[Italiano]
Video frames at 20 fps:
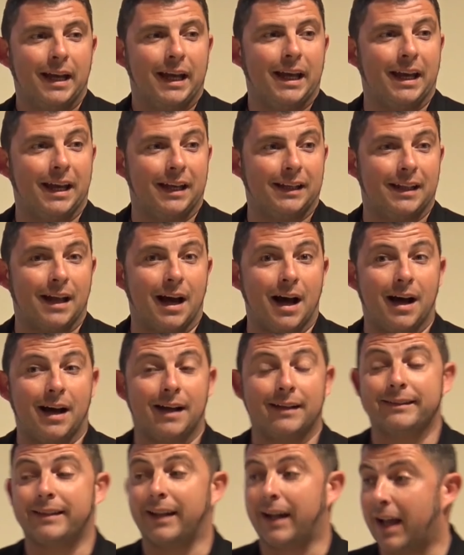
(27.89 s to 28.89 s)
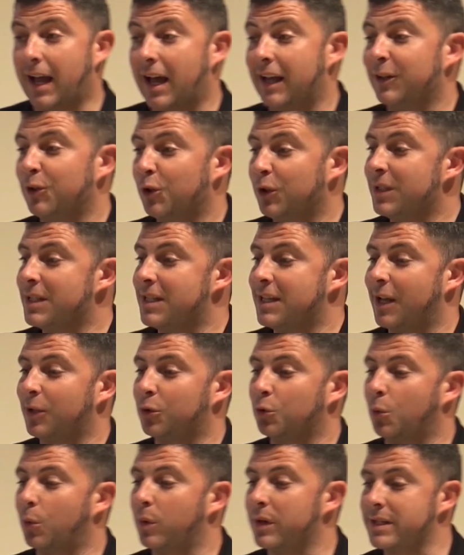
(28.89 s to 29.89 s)
e da tre anni ho
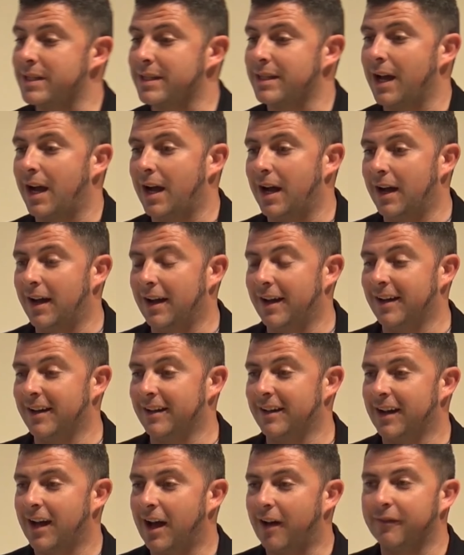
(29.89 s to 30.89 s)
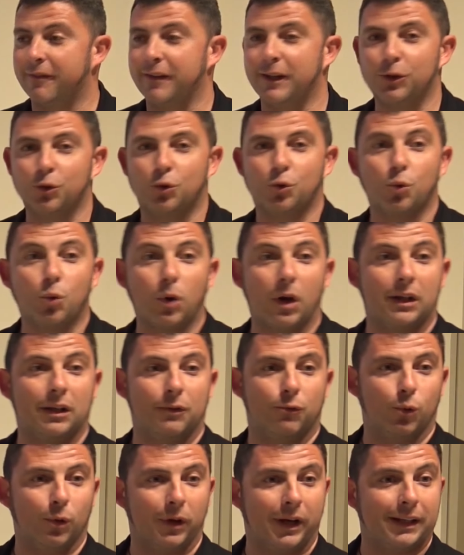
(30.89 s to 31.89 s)
iniziato questa avventura
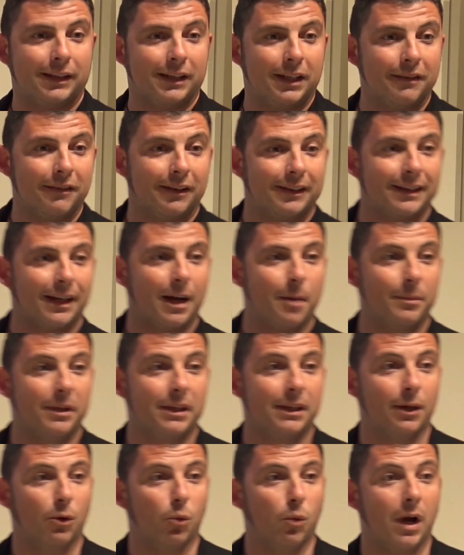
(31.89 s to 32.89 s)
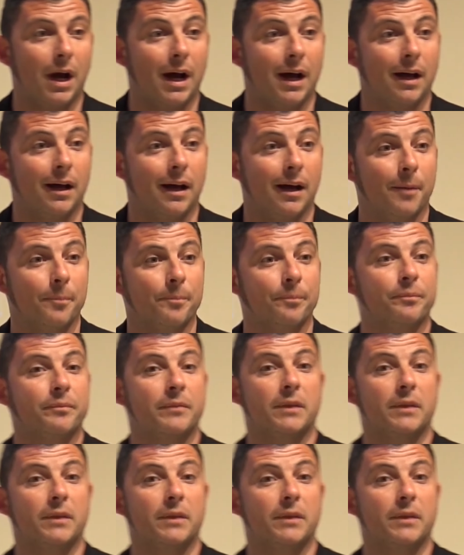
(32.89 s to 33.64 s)
divulgativa tramite una